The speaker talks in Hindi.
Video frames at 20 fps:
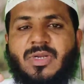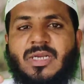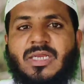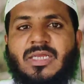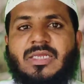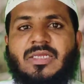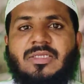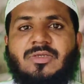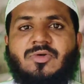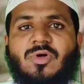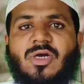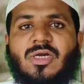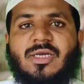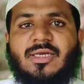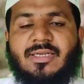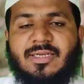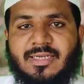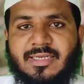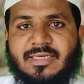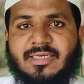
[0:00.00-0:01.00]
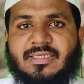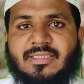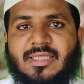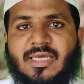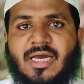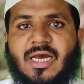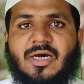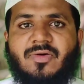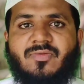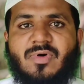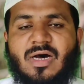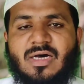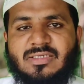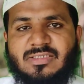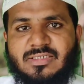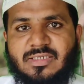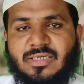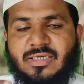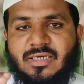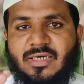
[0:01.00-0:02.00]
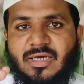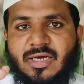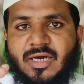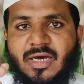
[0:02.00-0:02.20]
मैंने जो है कि लिंक दिया है वहाँ से